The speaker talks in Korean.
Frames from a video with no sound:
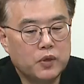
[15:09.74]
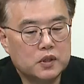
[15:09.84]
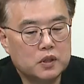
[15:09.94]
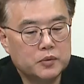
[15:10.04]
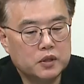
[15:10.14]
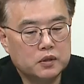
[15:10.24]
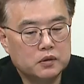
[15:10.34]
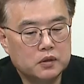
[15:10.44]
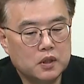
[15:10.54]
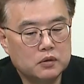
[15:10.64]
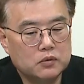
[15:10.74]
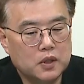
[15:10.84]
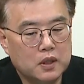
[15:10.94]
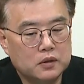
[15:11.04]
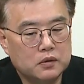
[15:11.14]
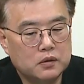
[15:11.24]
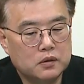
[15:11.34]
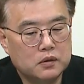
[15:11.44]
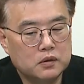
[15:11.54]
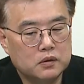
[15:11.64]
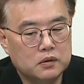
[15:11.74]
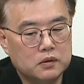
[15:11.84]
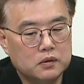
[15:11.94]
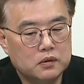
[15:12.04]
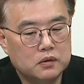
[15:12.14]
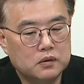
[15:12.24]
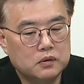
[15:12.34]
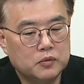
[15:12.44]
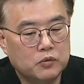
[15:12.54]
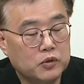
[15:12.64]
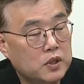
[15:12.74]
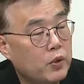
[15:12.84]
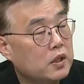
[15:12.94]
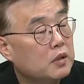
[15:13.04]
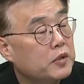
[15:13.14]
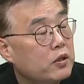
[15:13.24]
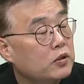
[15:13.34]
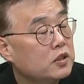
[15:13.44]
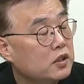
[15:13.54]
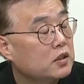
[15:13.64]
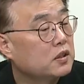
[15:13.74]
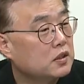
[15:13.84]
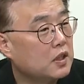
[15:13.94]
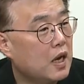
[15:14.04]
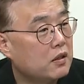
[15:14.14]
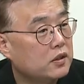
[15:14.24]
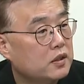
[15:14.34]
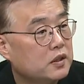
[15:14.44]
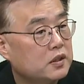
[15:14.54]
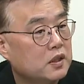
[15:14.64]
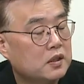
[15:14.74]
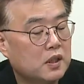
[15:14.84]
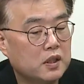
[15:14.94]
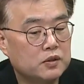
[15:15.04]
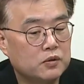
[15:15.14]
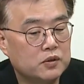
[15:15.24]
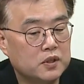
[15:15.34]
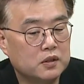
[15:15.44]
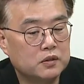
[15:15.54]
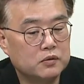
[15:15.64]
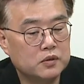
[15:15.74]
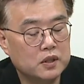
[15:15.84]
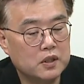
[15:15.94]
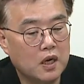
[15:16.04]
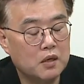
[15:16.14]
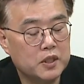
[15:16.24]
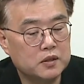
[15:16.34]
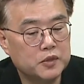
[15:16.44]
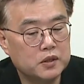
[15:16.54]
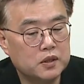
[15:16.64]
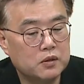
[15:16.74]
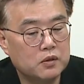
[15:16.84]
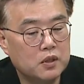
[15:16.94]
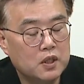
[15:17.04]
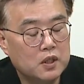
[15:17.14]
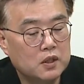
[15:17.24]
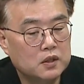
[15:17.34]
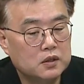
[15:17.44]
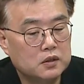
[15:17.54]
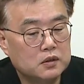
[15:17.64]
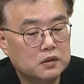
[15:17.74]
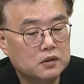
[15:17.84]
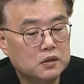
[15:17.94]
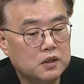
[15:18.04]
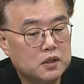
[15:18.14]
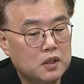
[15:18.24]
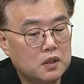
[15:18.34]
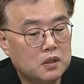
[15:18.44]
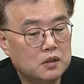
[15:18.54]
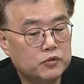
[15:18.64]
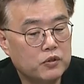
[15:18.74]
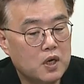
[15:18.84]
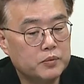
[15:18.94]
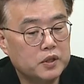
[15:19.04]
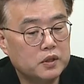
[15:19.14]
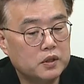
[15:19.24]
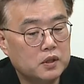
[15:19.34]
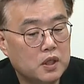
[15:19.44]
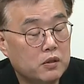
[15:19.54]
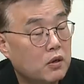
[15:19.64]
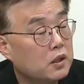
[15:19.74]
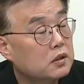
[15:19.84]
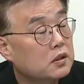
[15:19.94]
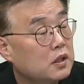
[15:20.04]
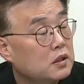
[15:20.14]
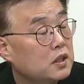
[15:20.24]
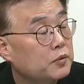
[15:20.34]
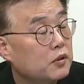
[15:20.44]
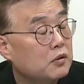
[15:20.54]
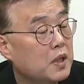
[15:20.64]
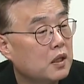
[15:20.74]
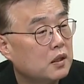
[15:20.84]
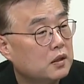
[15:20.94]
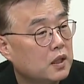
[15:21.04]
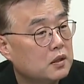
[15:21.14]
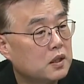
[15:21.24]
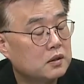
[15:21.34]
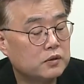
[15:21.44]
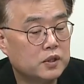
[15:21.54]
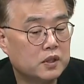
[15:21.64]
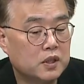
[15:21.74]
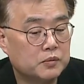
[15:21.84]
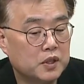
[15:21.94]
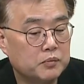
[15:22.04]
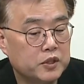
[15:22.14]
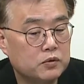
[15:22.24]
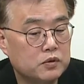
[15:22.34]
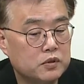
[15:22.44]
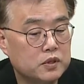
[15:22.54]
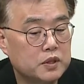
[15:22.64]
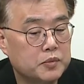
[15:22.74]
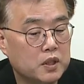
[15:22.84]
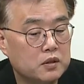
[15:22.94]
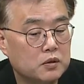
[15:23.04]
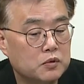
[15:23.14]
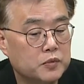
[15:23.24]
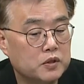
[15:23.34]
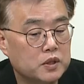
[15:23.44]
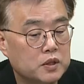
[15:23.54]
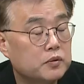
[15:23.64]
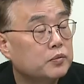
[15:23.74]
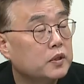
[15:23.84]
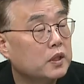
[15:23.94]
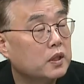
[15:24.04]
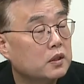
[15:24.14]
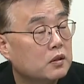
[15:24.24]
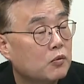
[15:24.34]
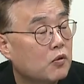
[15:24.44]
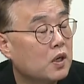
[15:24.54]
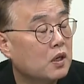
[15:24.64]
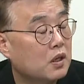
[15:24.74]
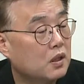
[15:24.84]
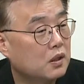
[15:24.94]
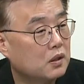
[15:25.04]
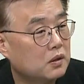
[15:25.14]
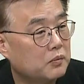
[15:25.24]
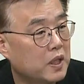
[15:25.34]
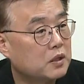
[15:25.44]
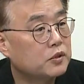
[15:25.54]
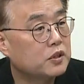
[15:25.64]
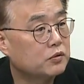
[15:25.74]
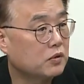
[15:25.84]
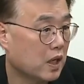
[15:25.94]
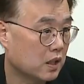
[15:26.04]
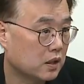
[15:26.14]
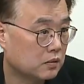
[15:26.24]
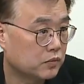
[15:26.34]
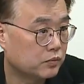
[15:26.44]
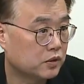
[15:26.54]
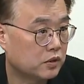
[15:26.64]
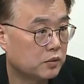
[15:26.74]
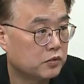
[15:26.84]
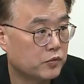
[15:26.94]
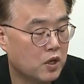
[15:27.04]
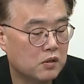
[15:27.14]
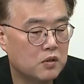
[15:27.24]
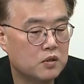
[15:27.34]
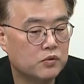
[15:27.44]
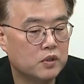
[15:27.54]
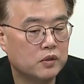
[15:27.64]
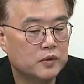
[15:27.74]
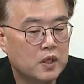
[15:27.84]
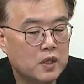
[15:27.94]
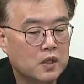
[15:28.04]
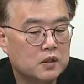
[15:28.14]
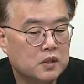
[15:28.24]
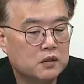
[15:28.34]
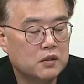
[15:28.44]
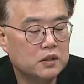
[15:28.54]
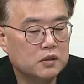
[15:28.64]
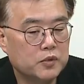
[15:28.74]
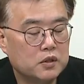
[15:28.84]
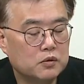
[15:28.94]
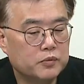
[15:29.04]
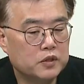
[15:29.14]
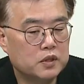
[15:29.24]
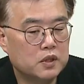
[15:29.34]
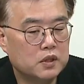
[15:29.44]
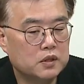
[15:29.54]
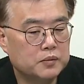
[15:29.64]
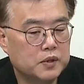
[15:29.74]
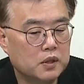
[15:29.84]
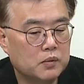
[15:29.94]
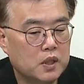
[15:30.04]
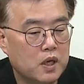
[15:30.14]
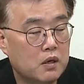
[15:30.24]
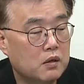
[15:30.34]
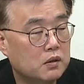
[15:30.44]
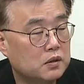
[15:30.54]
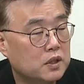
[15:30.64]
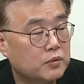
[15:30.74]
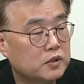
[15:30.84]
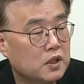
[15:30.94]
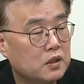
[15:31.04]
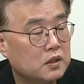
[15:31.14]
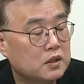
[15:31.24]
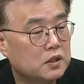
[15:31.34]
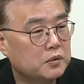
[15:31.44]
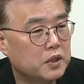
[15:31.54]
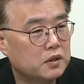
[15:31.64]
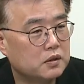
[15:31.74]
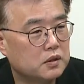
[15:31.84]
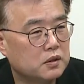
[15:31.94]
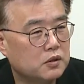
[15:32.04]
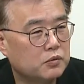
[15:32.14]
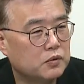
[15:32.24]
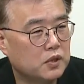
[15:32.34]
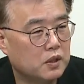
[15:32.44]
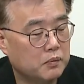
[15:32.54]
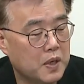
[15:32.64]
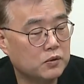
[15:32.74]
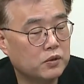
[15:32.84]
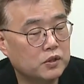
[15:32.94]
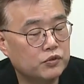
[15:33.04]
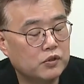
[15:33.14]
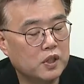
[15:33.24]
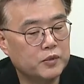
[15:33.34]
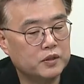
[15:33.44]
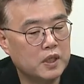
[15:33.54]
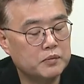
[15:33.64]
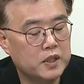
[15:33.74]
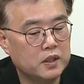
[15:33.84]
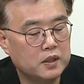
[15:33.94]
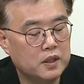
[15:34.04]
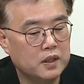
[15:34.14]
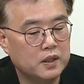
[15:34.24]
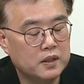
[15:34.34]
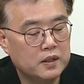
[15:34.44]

회담이 끝나고 나서 뭐, 뭐 이제 회담 내용이 이제 슬슬 이제 알려지기 시작을 하겠죠. 이제 그러고 나서 아까 말씀드린 대로 1차 무역 합의가 여하튼 사실 12월 말 데드라인으로 있기 때문에 미국 측 입장에서 보면 이 부분에 대해서 뭔가 매듭은 짓고 가야 되는 부분들이 음. 분명한 것 같고요. 이제 그러한 측면에서 보면 지난 14일 말 앨런 재무장관이 CBS 인터뷰 이렇게 방송에 출연하면서 한 얘기가